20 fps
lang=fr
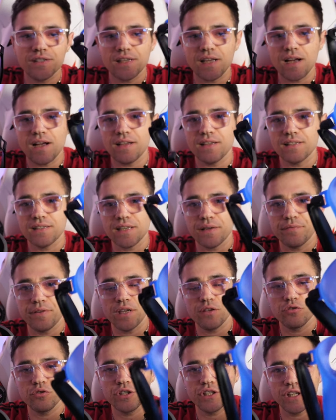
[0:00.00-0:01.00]
ça, ça
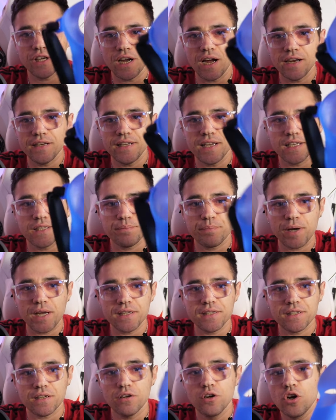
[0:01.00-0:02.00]
vient de chez
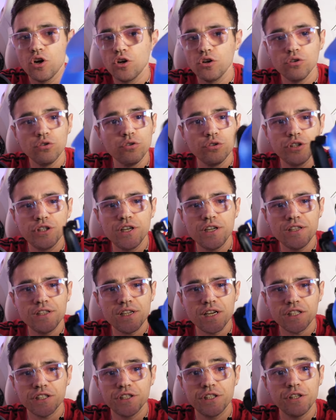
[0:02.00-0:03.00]
AliExpress. Euh, je
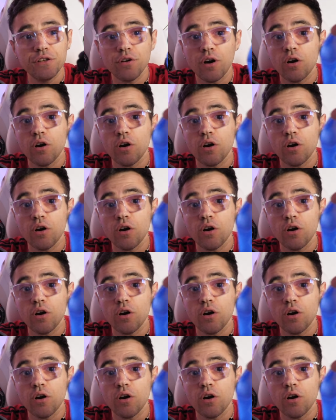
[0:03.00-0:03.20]
les ai achetés,